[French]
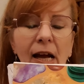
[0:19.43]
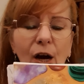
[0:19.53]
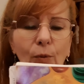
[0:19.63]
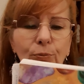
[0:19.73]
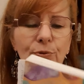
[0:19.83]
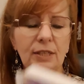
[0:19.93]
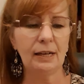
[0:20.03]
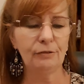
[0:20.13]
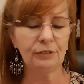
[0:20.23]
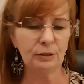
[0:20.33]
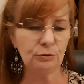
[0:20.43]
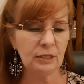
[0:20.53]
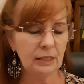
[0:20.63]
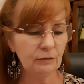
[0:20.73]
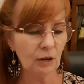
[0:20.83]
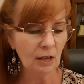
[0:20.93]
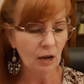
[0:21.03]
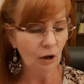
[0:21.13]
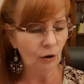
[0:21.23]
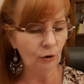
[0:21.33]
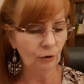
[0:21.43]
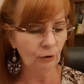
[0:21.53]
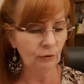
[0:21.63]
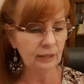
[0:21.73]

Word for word: en plus à la fin du livre euh,